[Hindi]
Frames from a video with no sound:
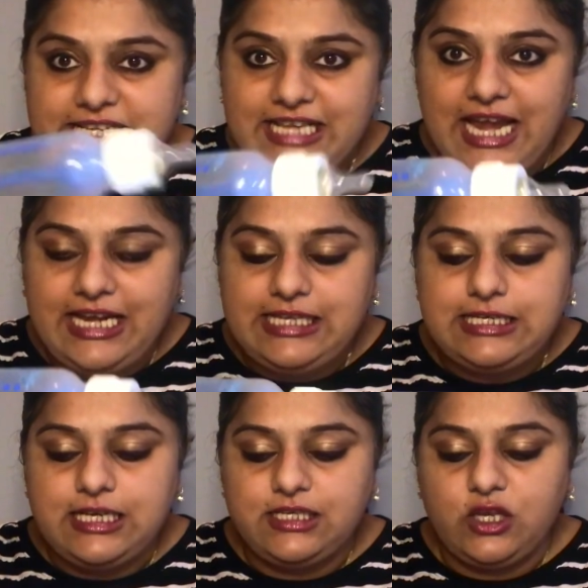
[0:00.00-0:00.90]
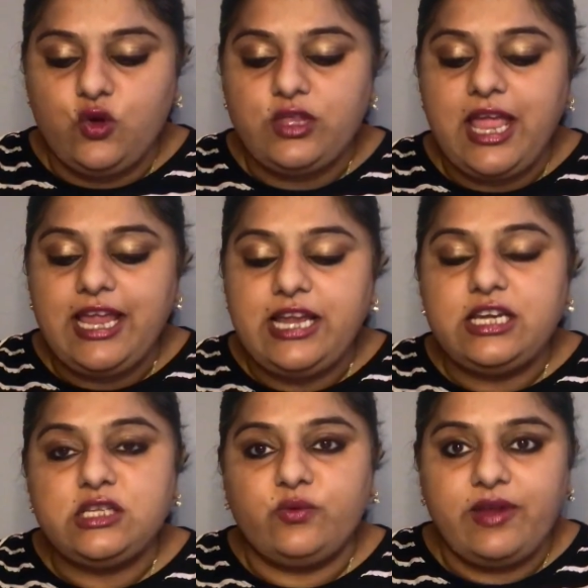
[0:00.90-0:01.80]
डिज़ाइन इस ढंग से होता है कि
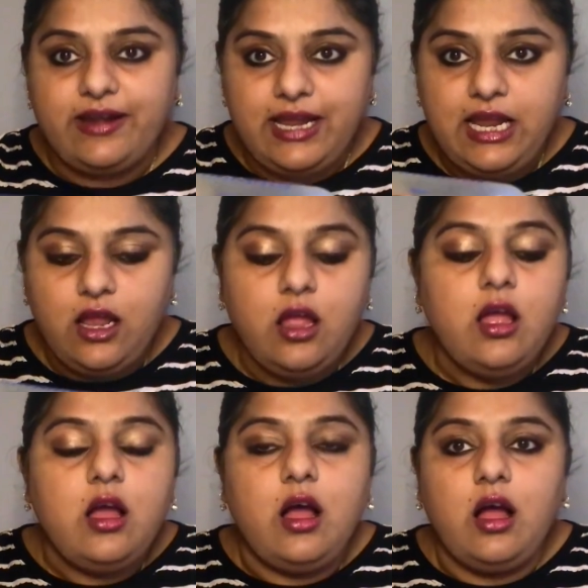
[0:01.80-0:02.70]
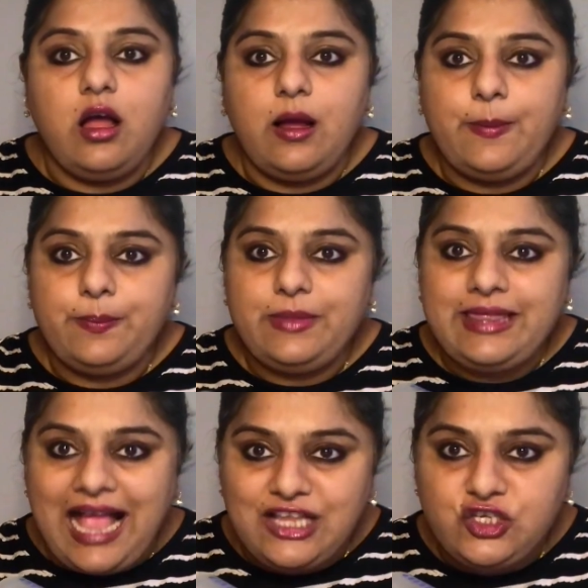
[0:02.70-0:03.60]
इट इज़ वेरी
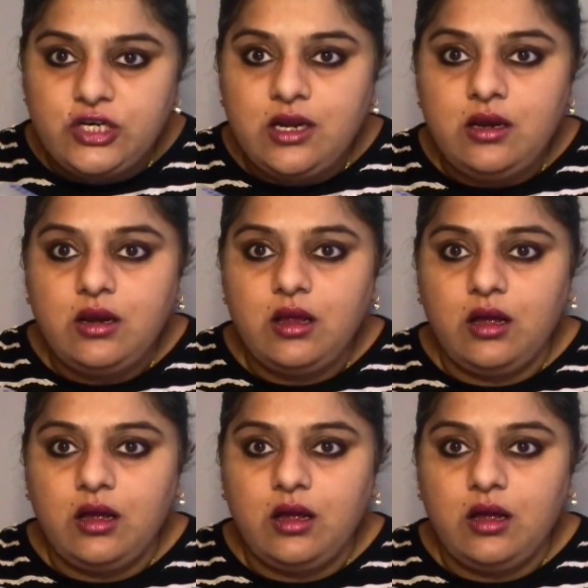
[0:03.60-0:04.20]
नेचुरल